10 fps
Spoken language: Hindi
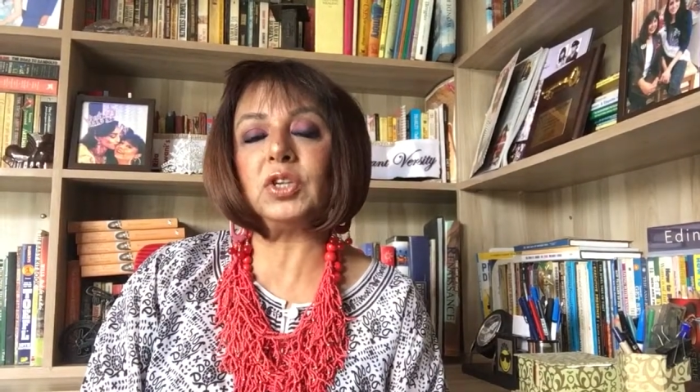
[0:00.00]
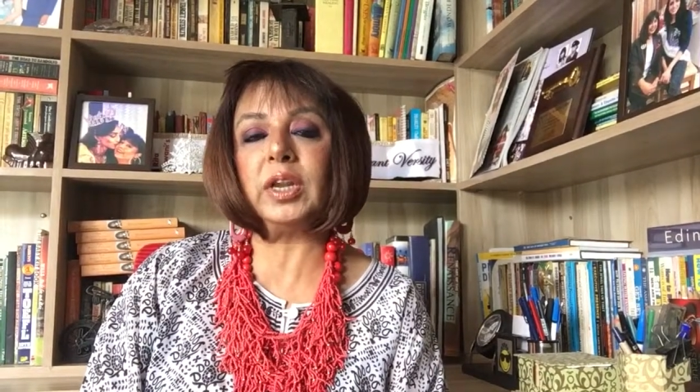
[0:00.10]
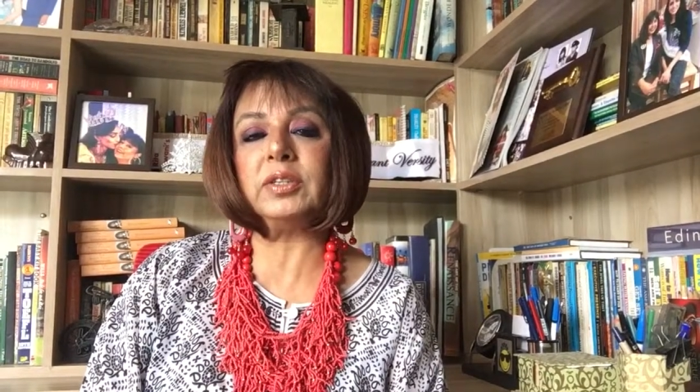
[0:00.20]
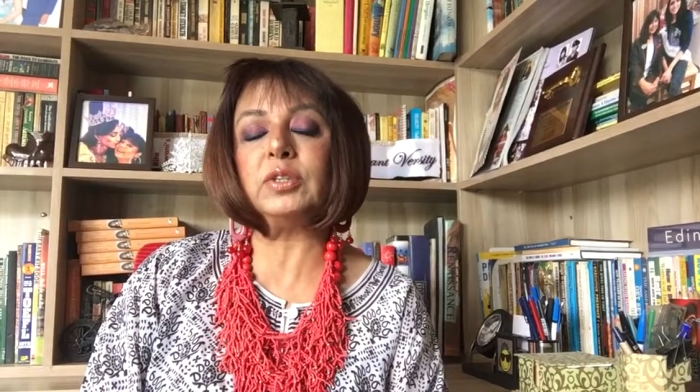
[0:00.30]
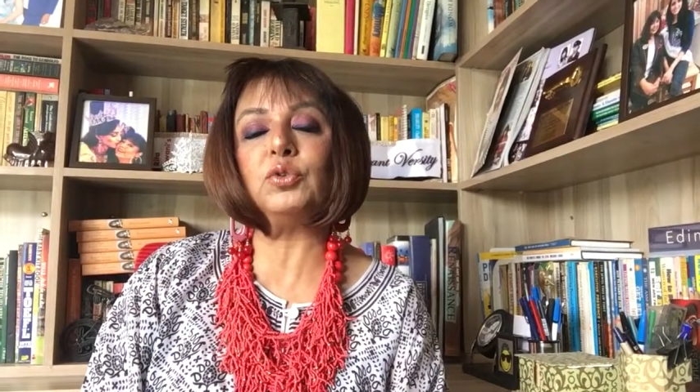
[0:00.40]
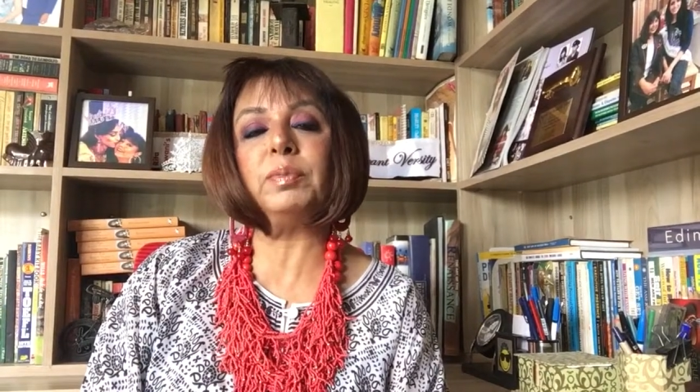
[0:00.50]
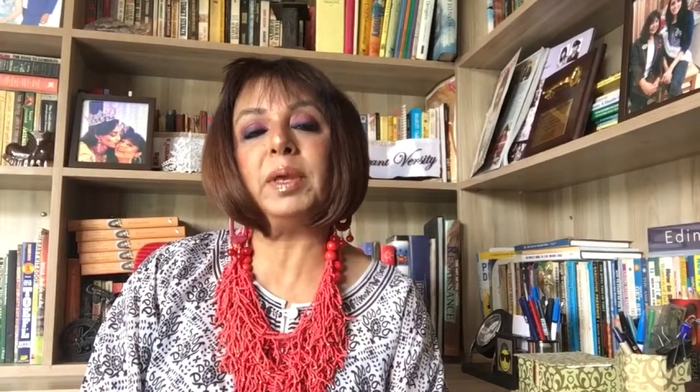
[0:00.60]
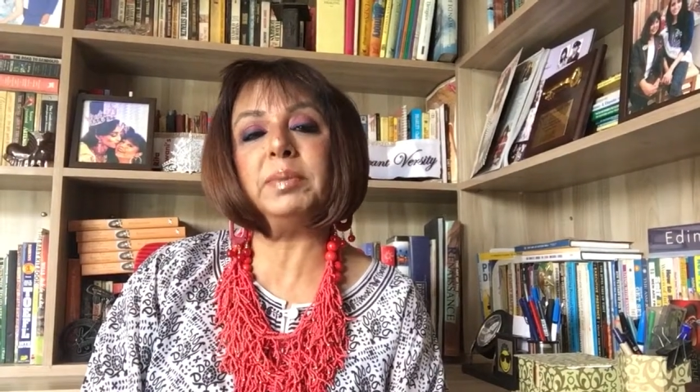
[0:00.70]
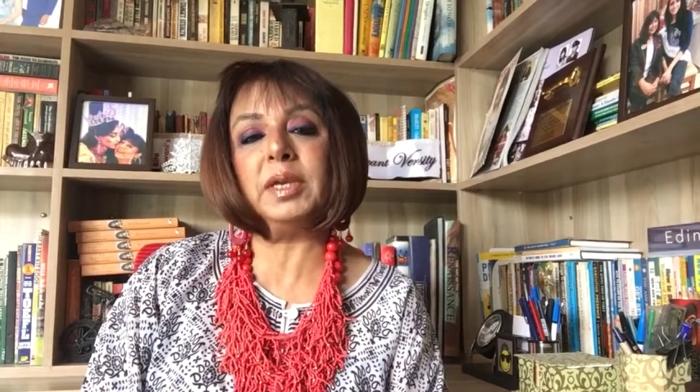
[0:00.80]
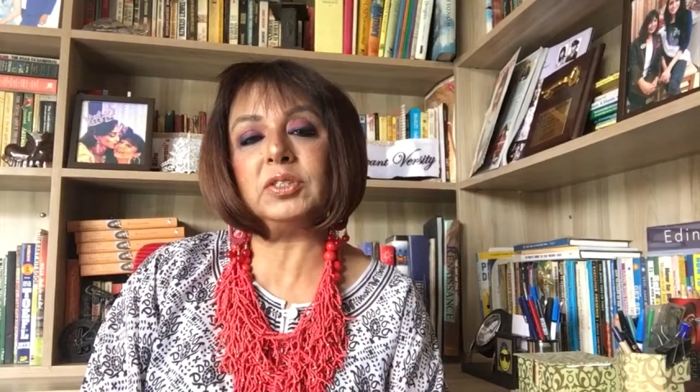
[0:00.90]
चला था तो
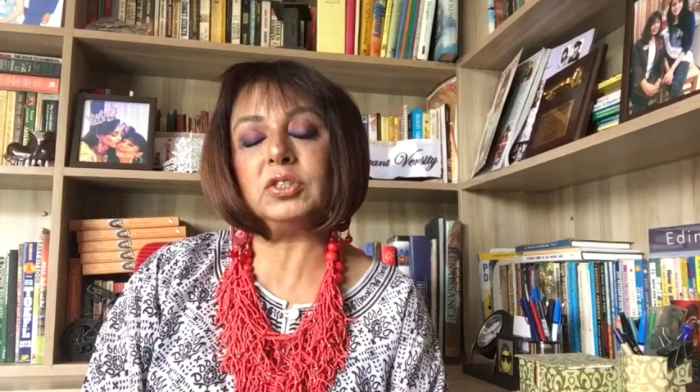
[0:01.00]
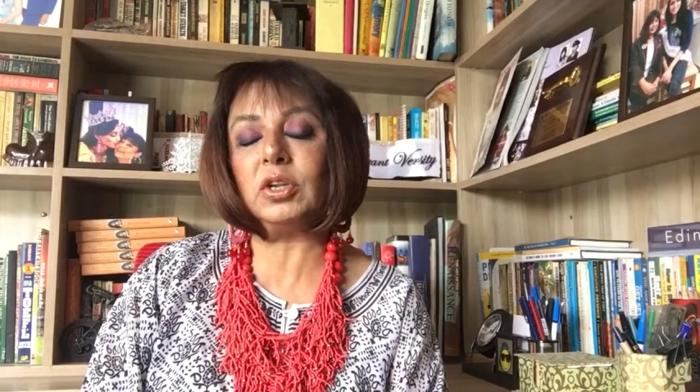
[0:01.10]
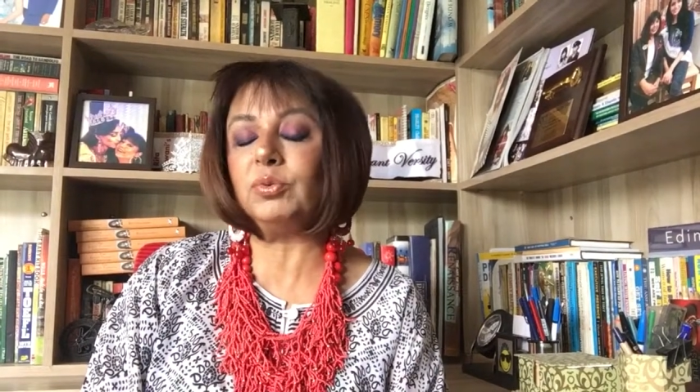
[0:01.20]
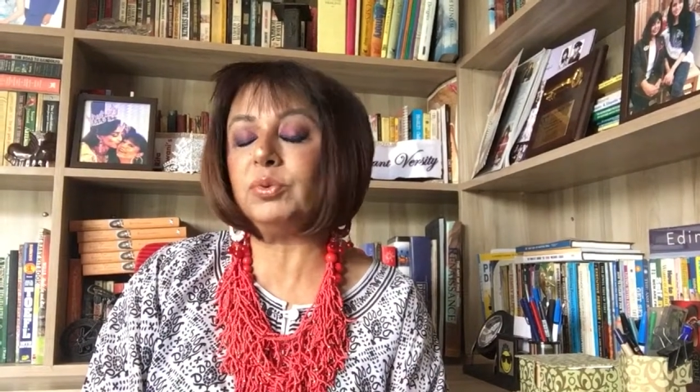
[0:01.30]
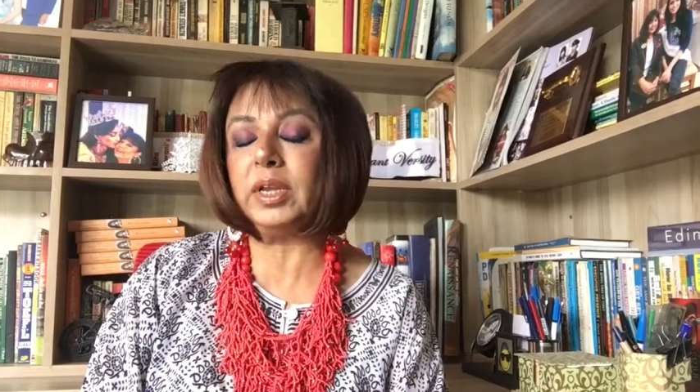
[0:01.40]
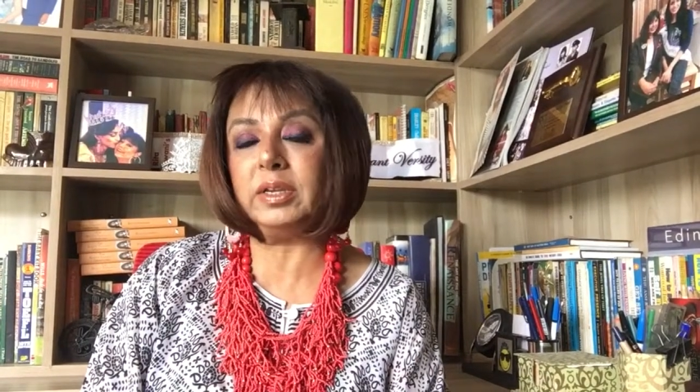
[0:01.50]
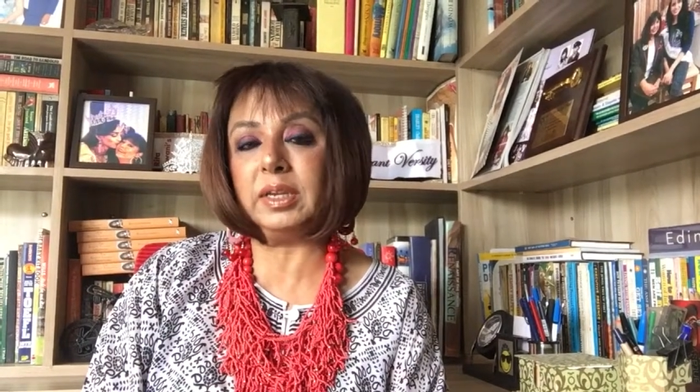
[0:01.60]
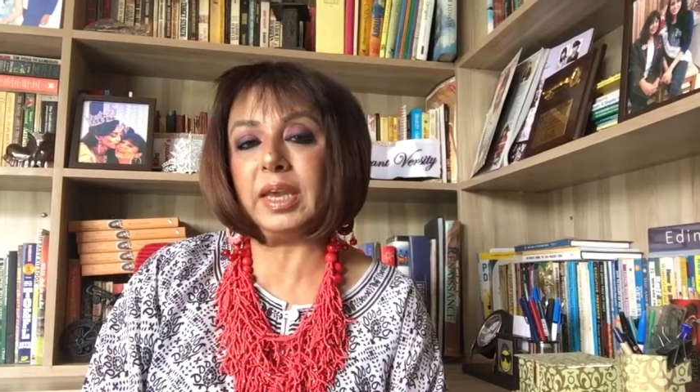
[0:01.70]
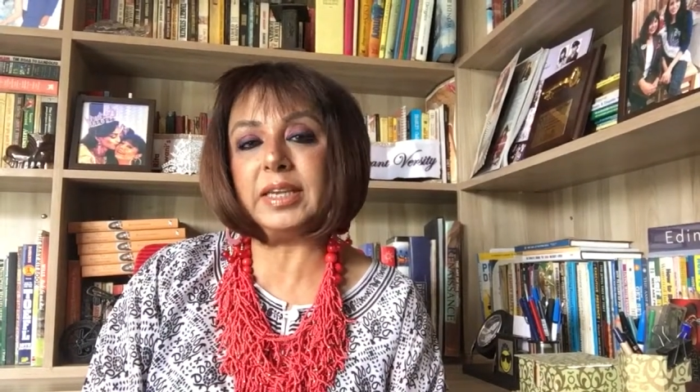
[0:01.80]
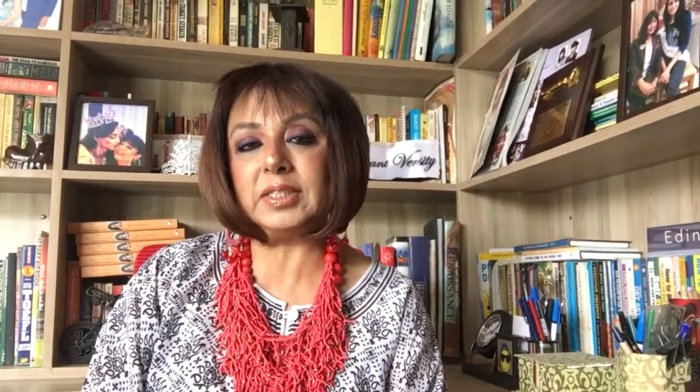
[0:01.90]
मैं भी ऐसे चलूँ नहीं
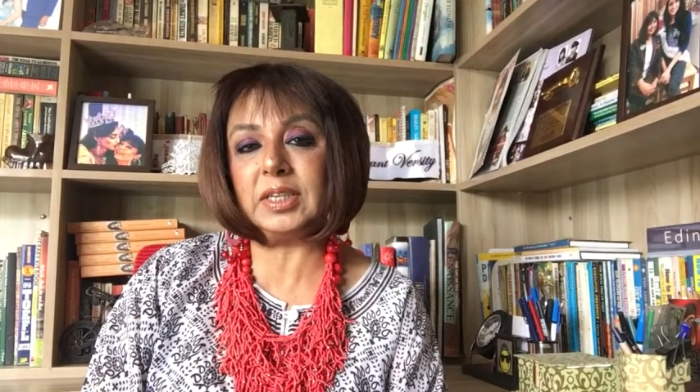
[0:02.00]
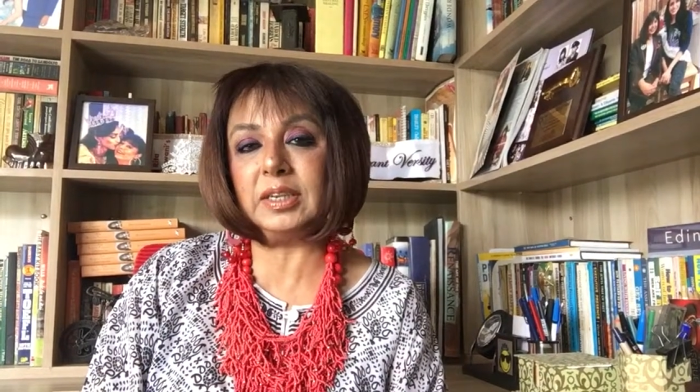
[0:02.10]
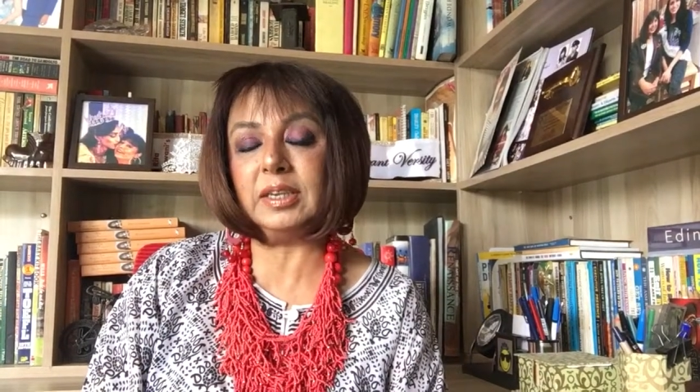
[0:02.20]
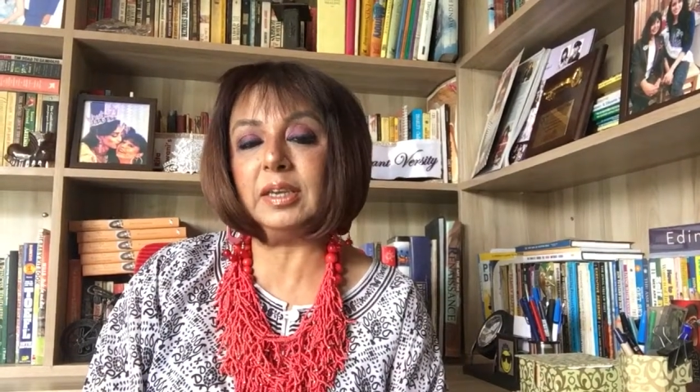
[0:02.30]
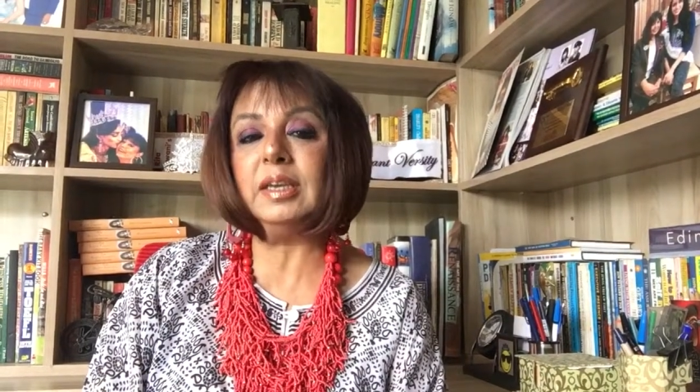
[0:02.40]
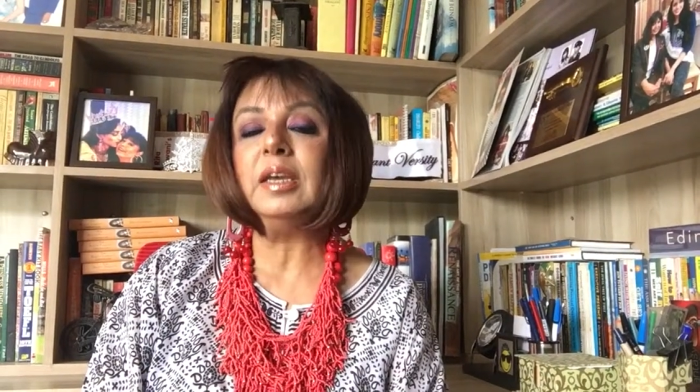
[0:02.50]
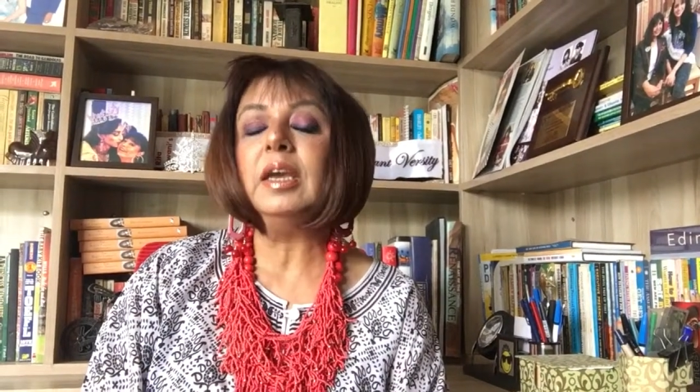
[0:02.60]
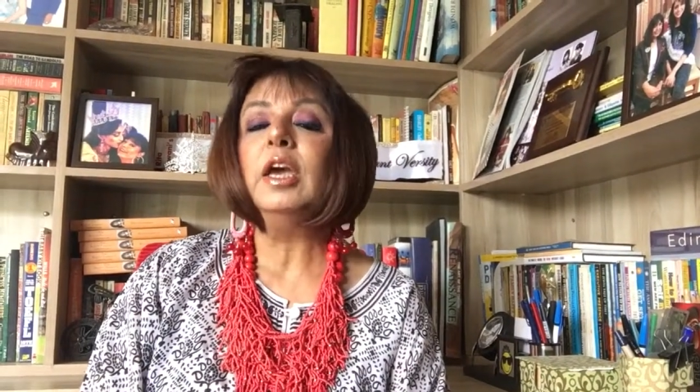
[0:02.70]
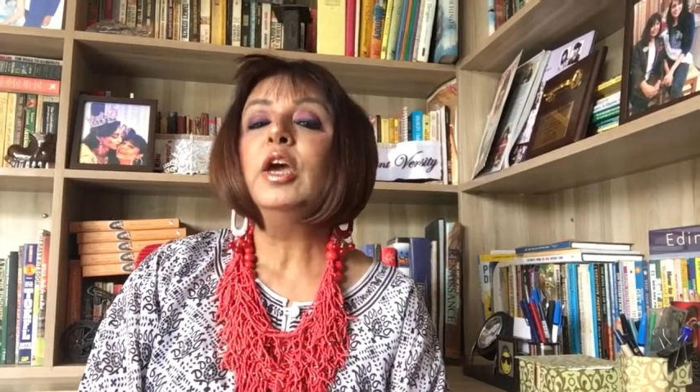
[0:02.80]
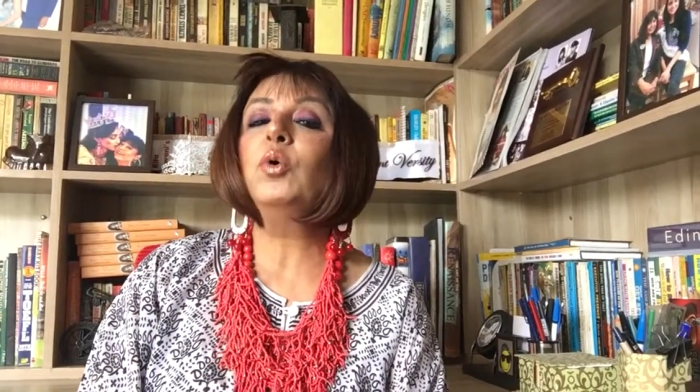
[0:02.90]
नहीं ऐसा नहीं है
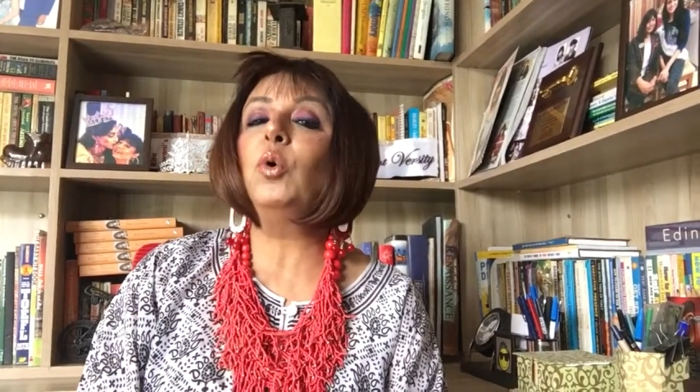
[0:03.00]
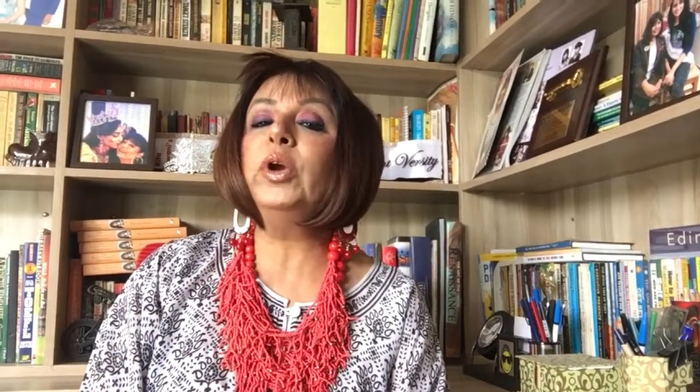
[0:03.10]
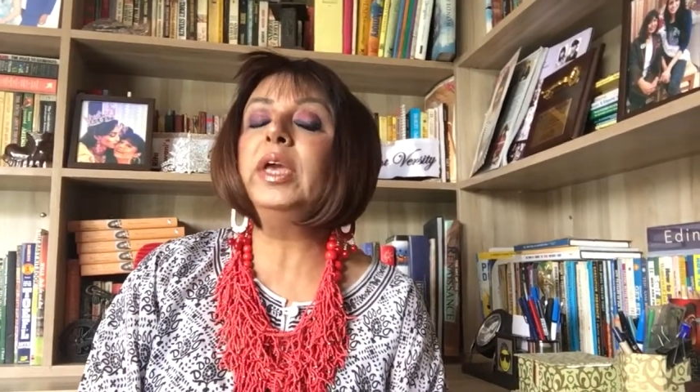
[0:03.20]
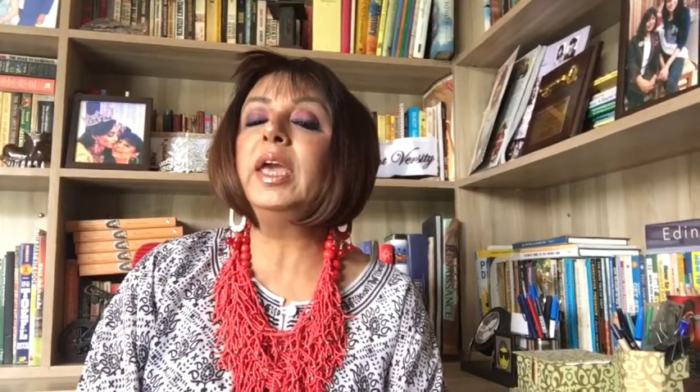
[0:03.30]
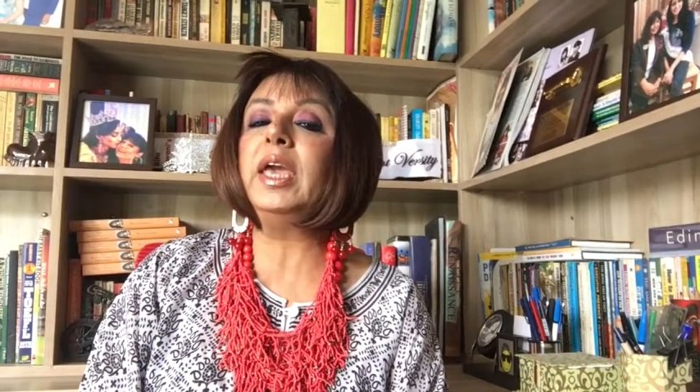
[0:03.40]
कोई